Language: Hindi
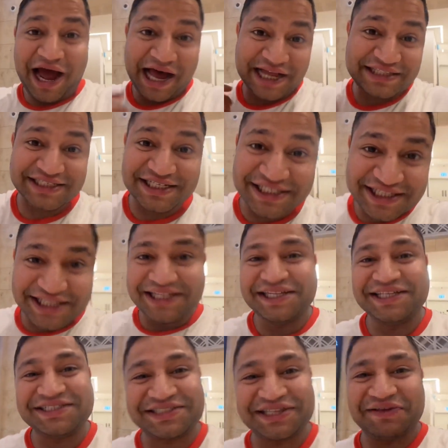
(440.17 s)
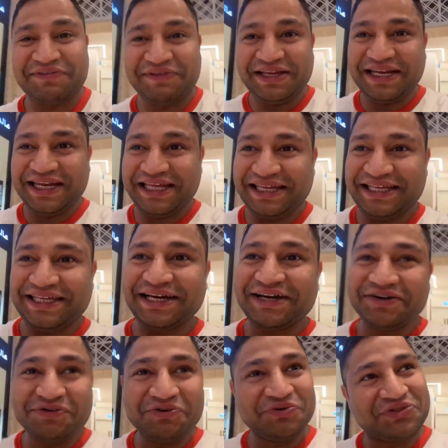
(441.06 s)
आज के दिन ही सेविंग नहीं
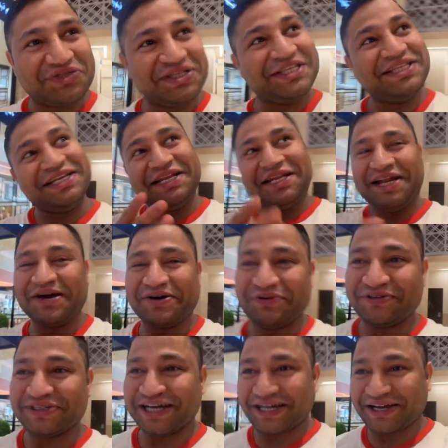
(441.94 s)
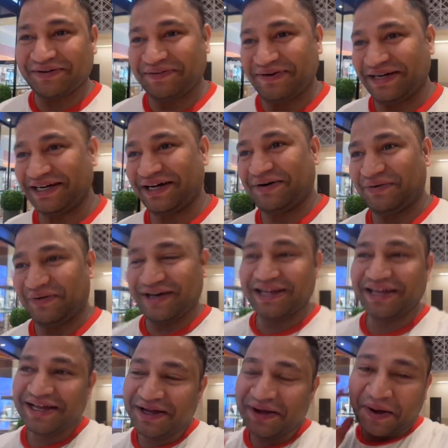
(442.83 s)
किया उसी दिन एरिया को जाके बैठा हुआ है
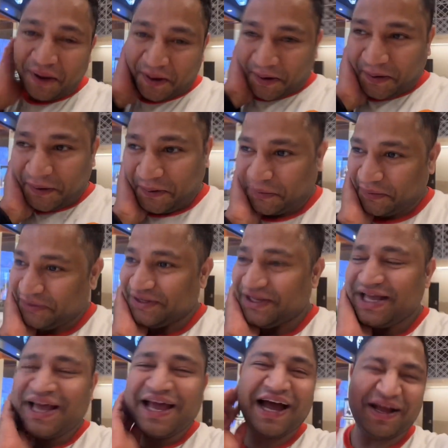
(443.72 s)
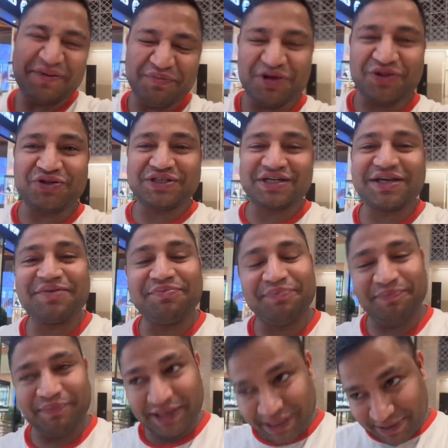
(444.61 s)
हर रोज़ आज मैंने सोचा कि
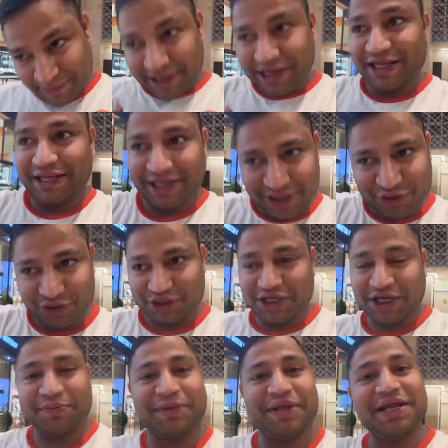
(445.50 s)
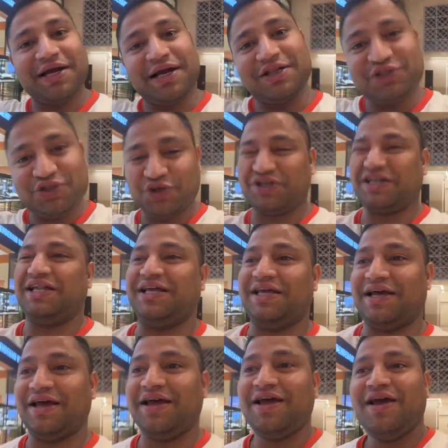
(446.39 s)
मेरे मैंने ये सोचा कि मेरी कल छुट्टी
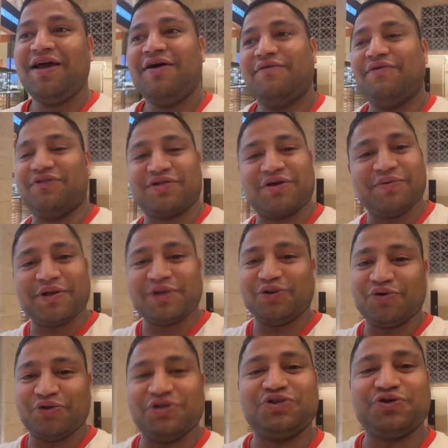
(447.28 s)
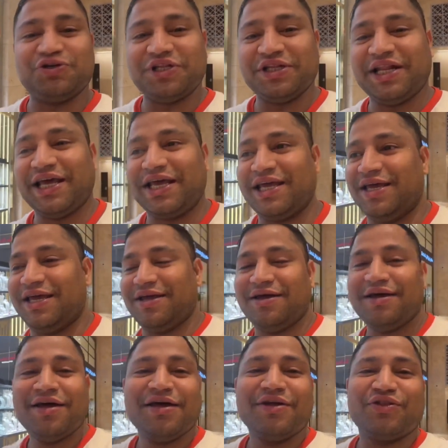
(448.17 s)
है फिर इसके बाद दो दिन छुट्टी रहेगी
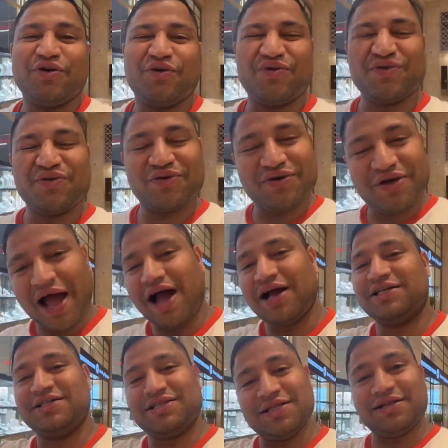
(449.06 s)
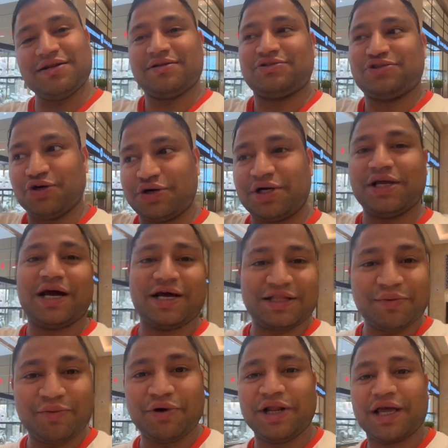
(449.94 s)
तो जिस दिन छुट्टी
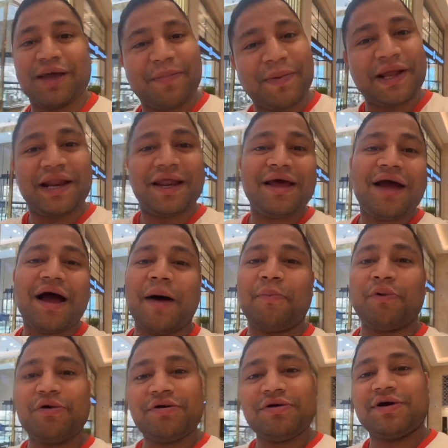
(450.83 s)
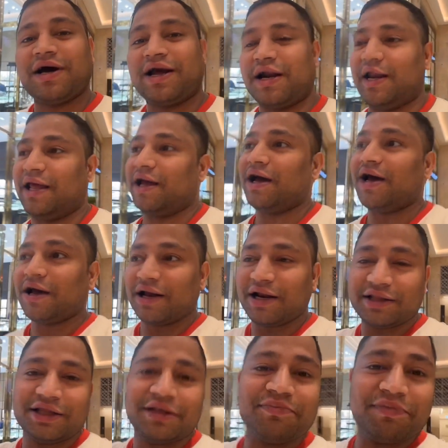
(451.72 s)
ख़त्म होने के पहले अपन कर लेगा
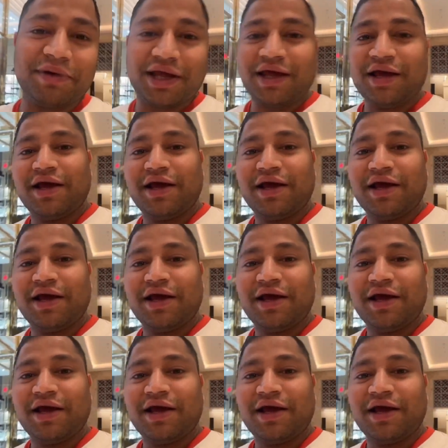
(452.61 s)
अगले दिन में